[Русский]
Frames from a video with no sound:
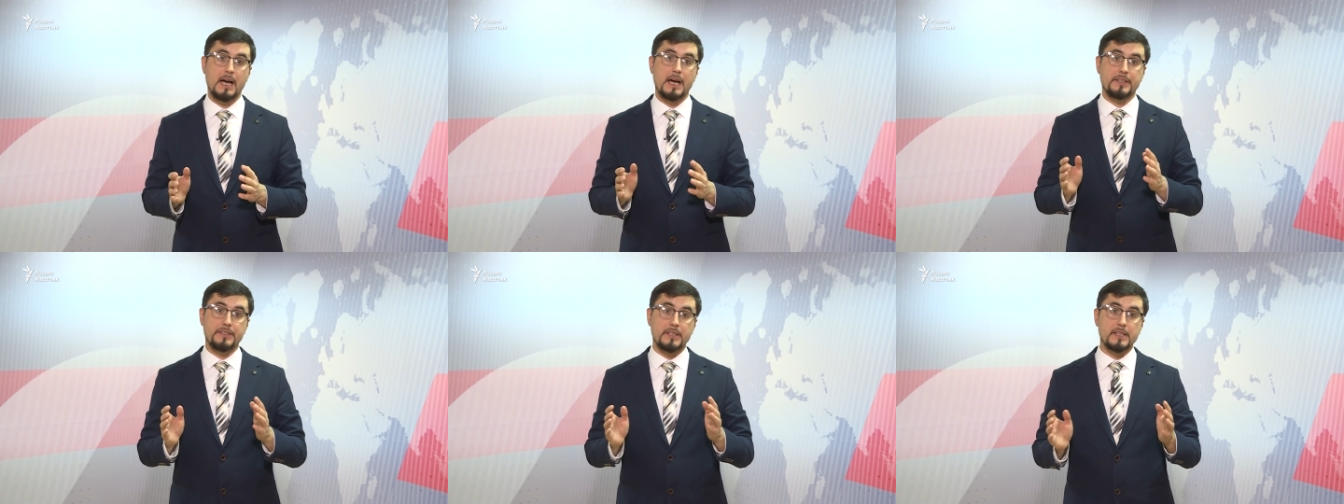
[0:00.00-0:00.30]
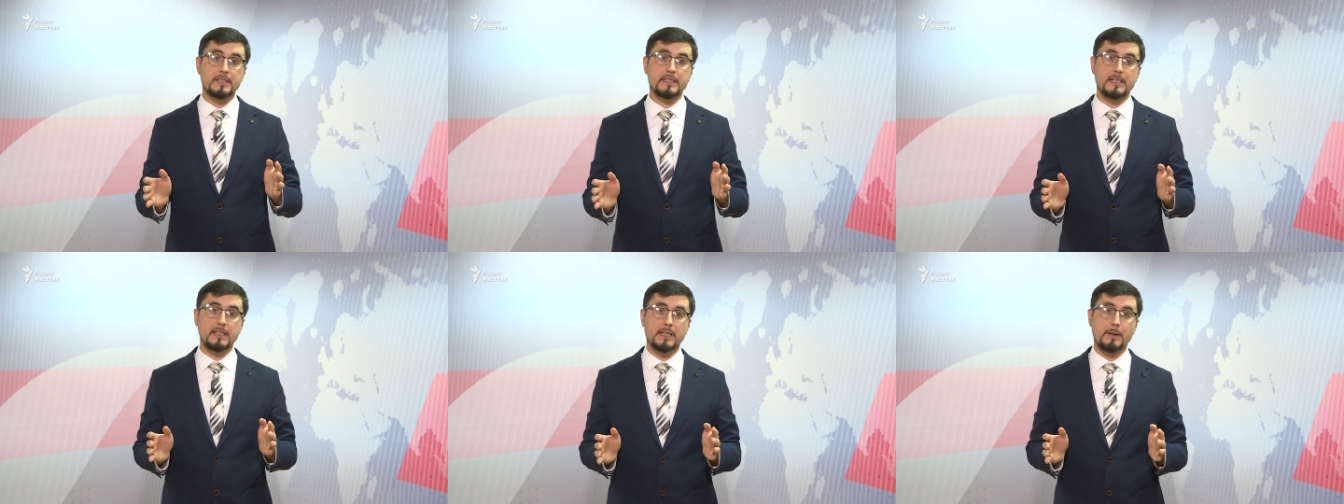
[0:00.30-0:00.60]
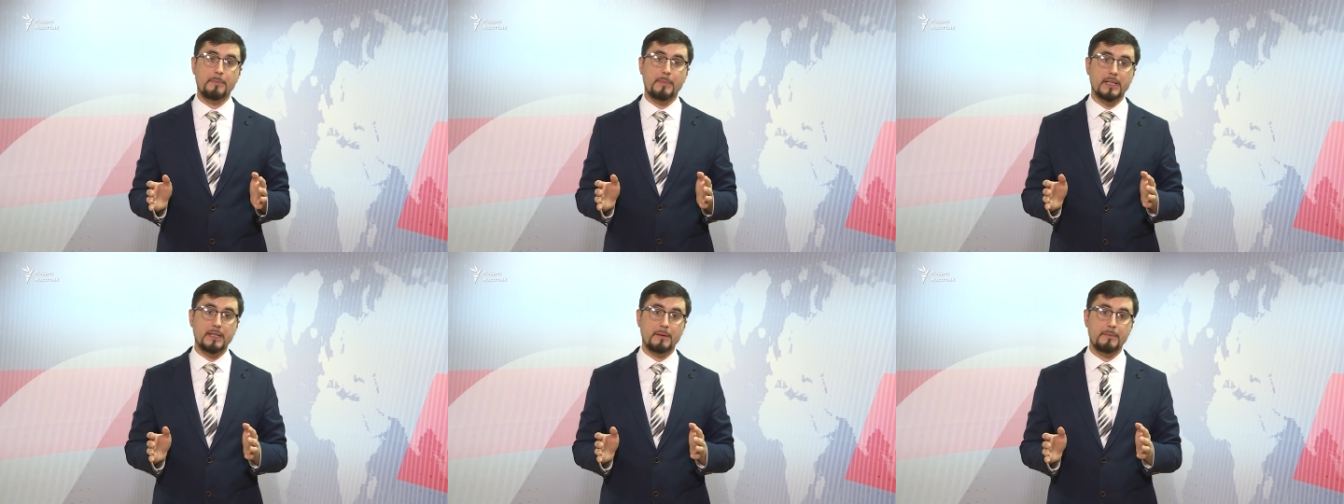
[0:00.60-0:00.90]
Несколько
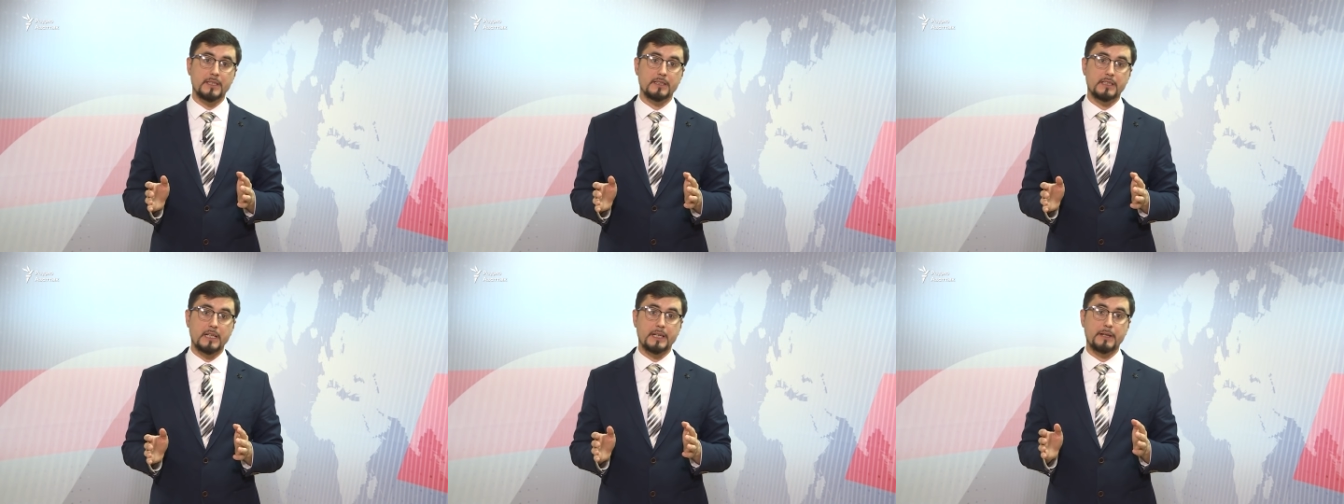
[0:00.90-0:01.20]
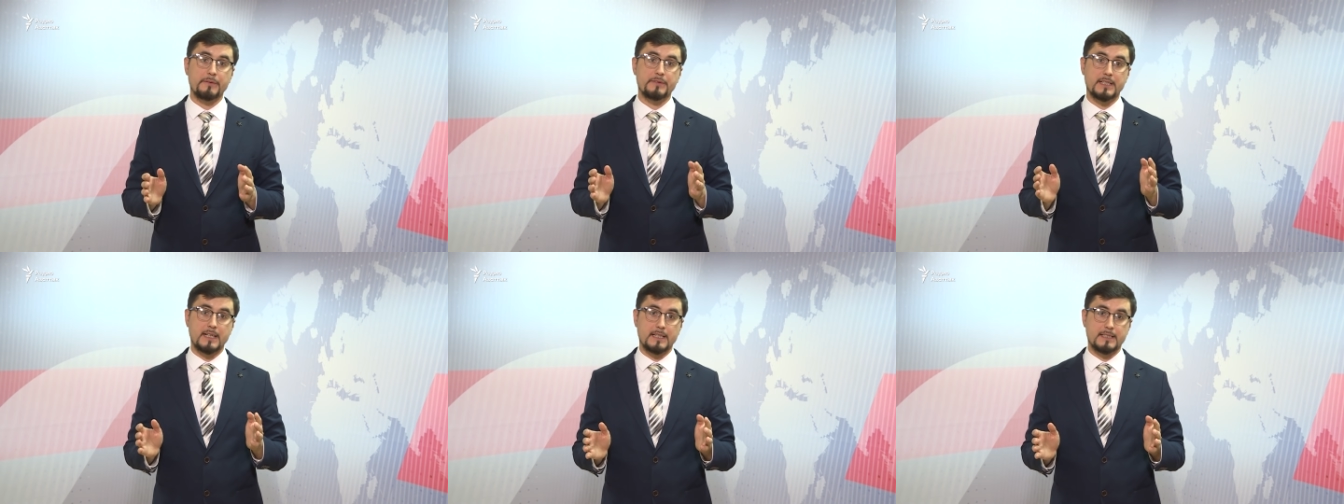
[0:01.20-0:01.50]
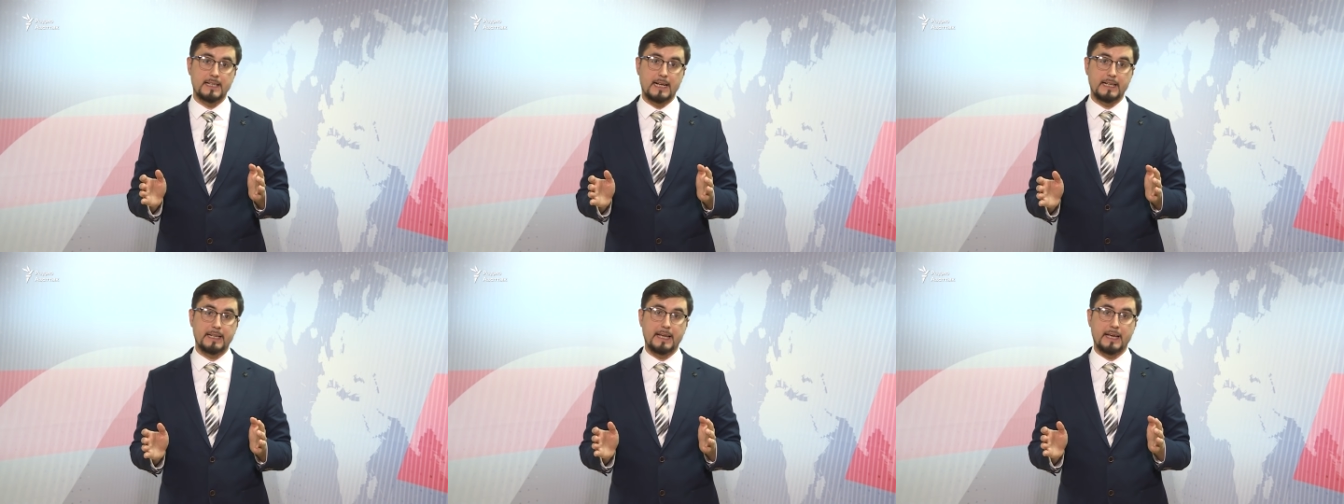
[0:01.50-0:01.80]
парламентариев
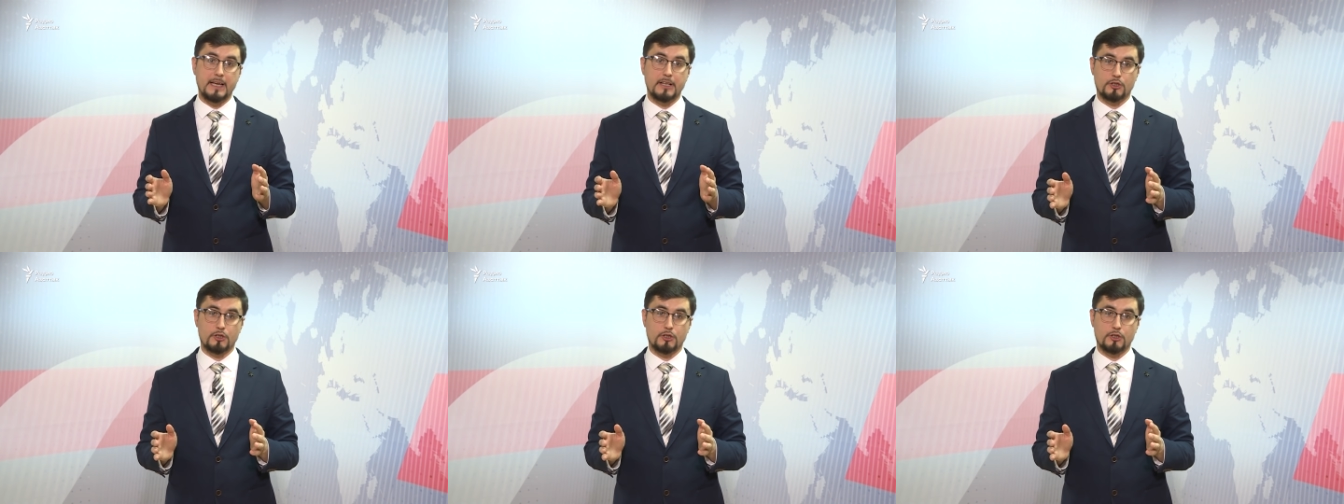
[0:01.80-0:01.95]
сказали,